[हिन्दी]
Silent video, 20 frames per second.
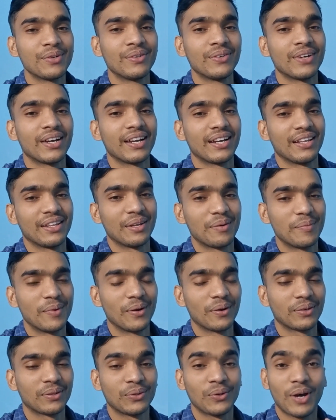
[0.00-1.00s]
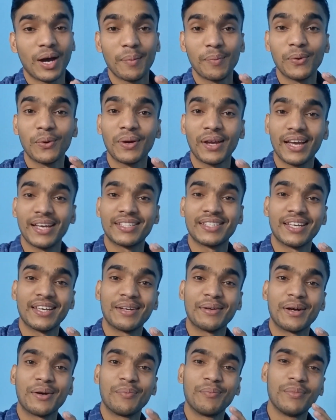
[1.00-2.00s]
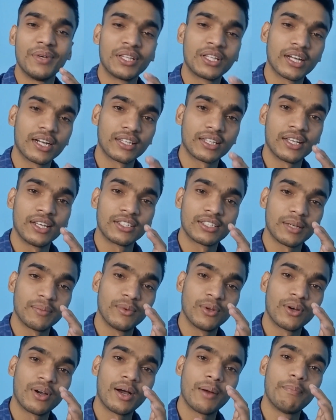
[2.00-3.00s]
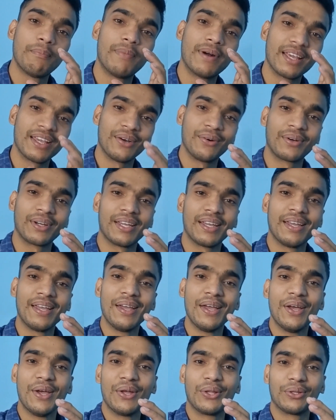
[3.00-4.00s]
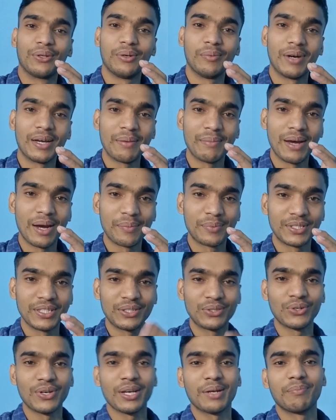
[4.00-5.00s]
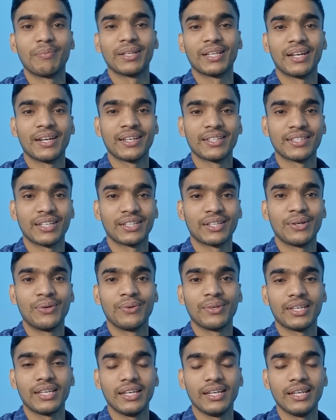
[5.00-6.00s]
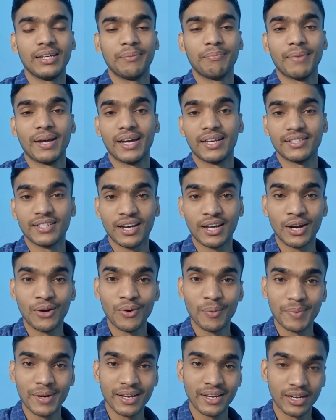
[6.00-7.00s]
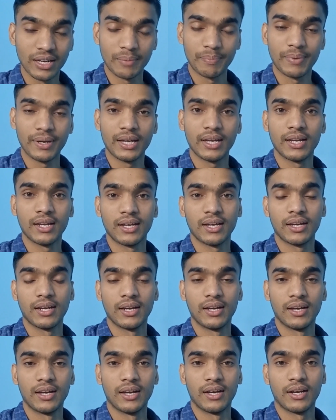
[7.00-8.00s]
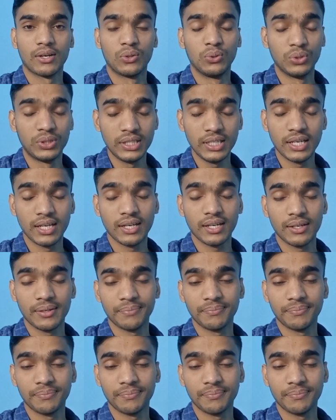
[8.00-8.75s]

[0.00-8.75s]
यू नो अनदर ब्लॉग तो आप लोग कैसे हैं उम्मीद करते हैं सब लोग आप बढ़िया होंगे तो भाई मैं आप चीज़ को एक बताना चाहता हूँ कि मैं जा रहा हूँ अपने घर पे खुशी है